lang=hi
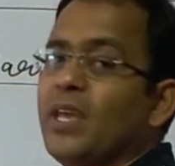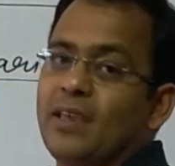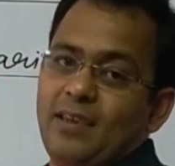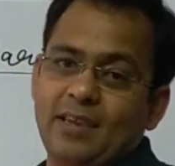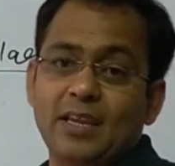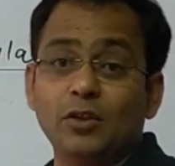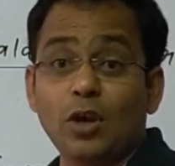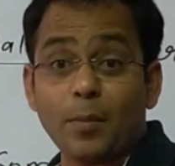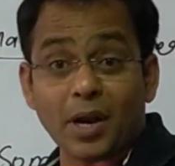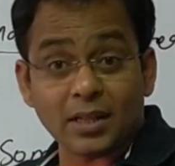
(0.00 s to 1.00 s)
देखिए
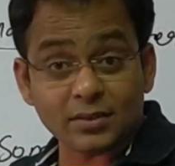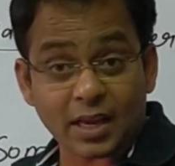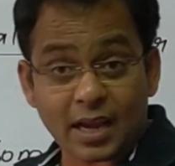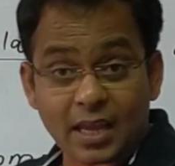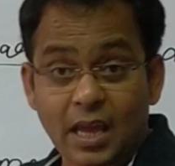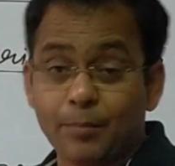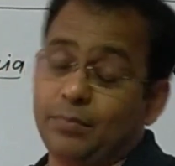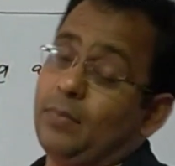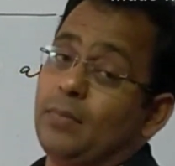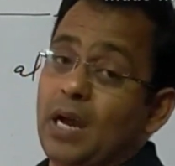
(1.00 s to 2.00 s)
कितना बड़ा अंतर आ गया
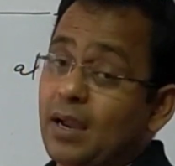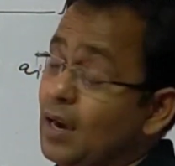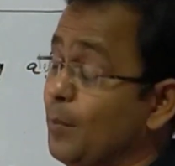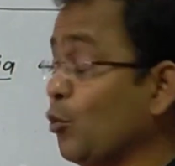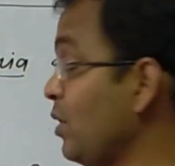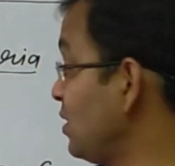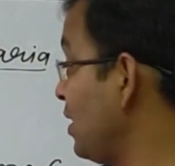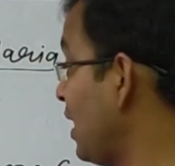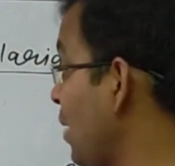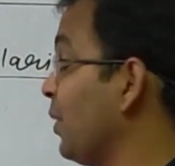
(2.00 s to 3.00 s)
अगर आपको ये
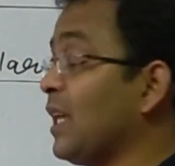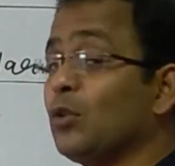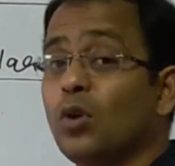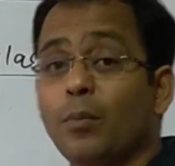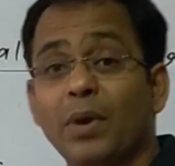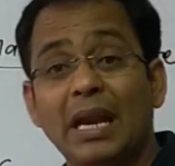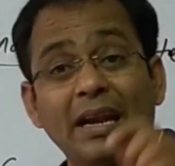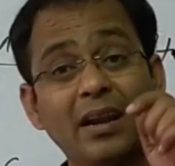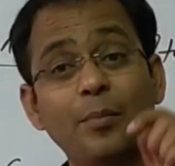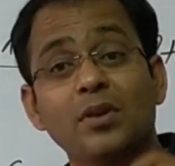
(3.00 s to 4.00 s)
चीज नहीं पता है तो नंबर
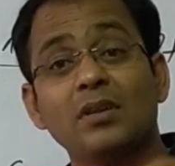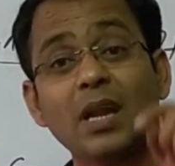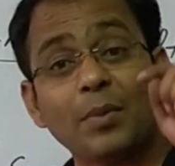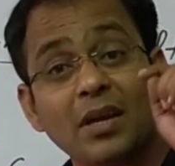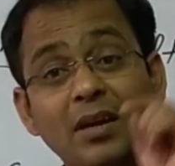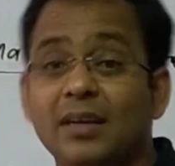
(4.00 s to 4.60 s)
हंड्रेड परसेंट आपके